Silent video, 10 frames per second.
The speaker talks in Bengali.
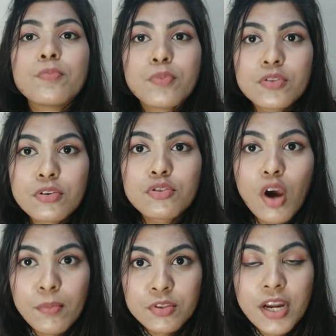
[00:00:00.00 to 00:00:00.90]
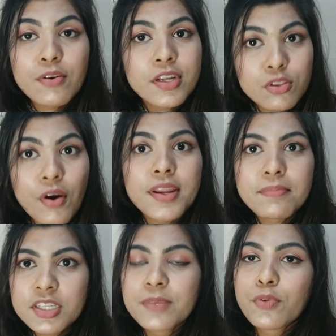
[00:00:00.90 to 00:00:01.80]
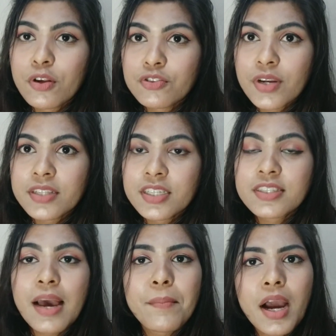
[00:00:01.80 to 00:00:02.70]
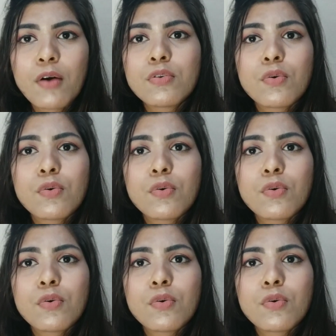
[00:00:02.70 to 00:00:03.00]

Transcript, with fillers: রোগ প্রতিরোধ ক্ষমতারও কিন্তু অনেক বেশি প্রয়োজন আছে সামহাও